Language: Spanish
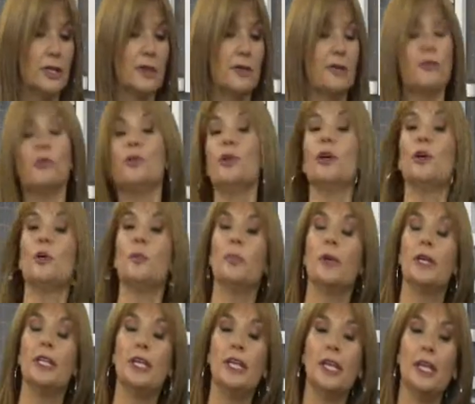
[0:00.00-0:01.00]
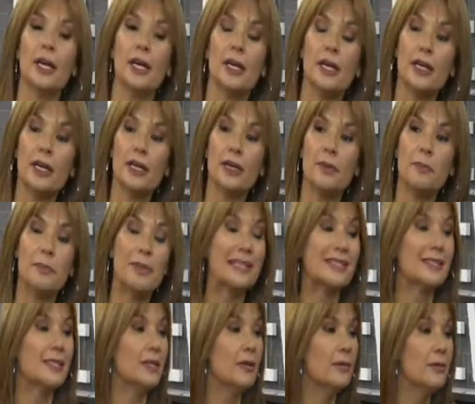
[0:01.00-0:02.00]
Si es una compañera eh,
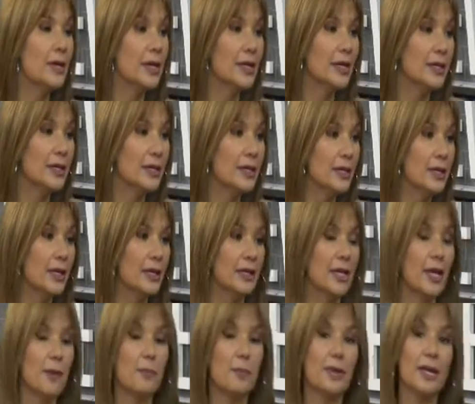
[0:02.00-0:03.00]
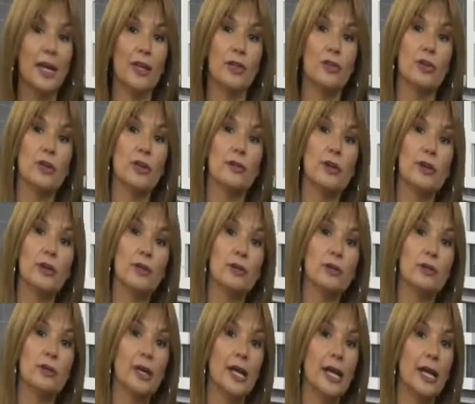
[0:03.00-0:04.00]
pasiva, que está esperando que el
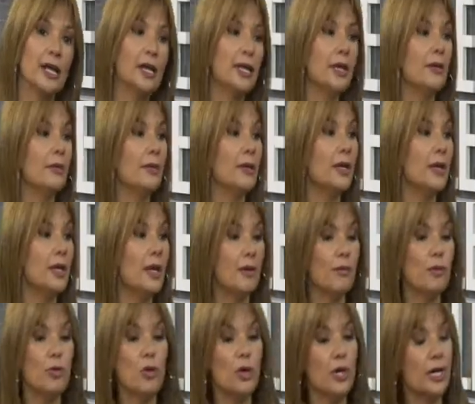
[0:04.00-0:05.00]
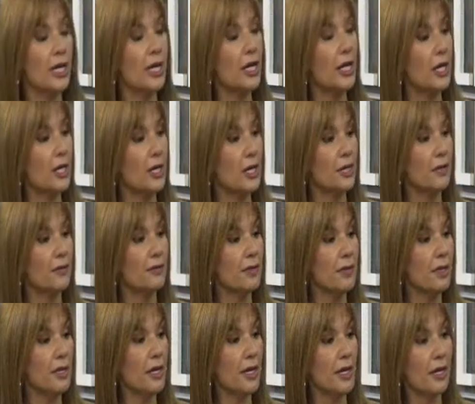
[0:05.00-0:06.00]
varón arribe, la busque,
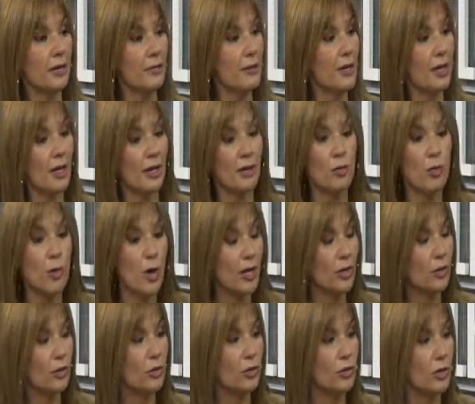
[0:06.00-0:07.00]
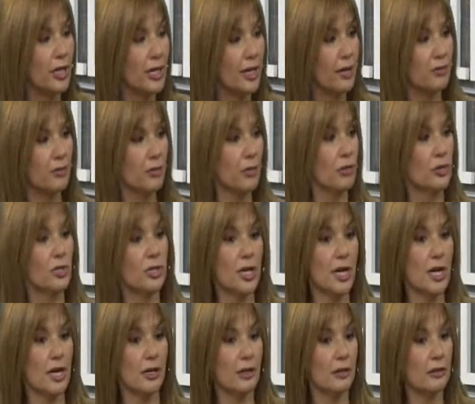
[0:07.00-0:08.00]
¿sí? arribe al cuarto con la erección
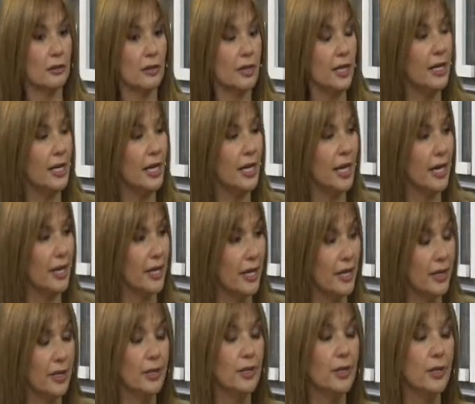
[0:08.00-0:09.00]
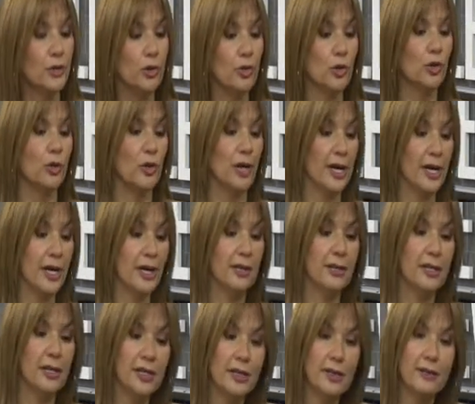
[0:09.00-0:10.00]
ya mm. generada. No, acá
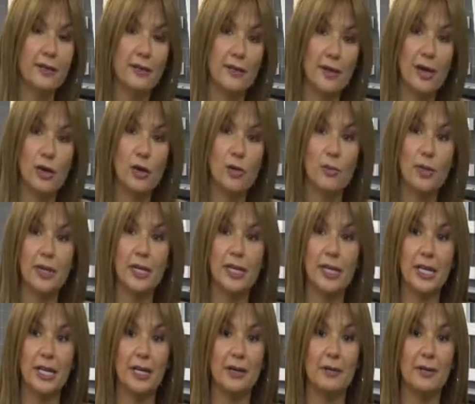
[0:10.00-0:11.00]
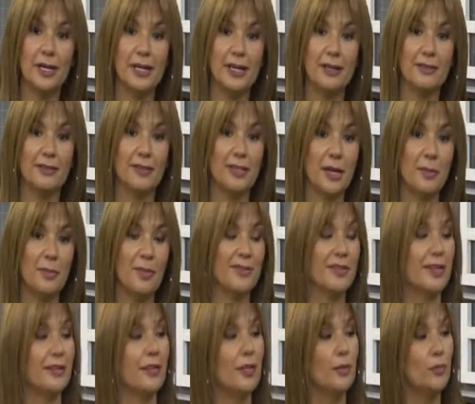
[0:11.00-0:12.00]
tiene que saber la compañera que va a necesitar más
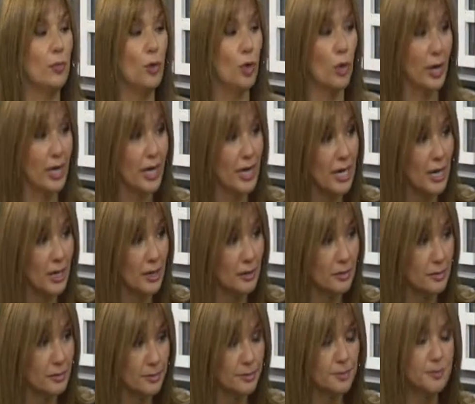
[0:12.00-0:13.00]
estímulo él. Claro.